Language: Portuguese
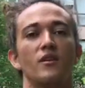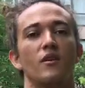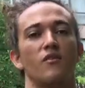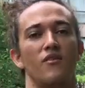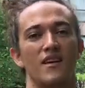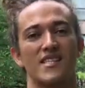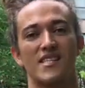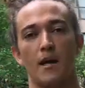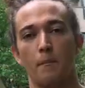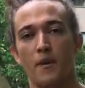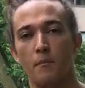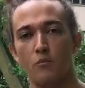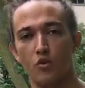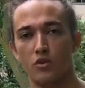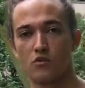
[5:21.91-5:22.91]
Então ele vai
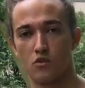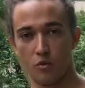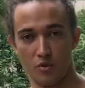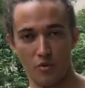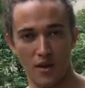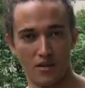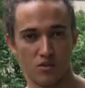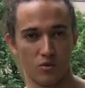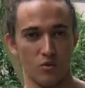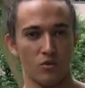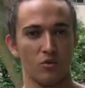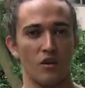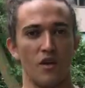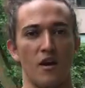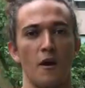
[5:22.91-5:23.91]
saber muito sobre um
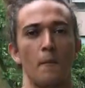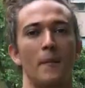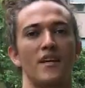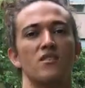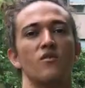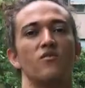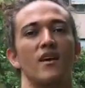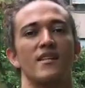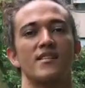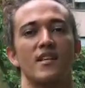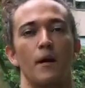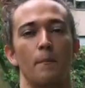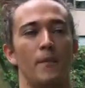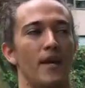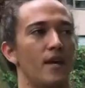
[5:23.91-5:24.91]
assunto, mas não vai
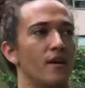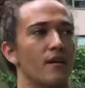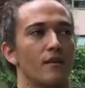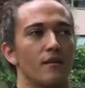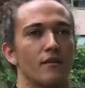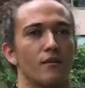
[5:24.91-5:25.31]
saber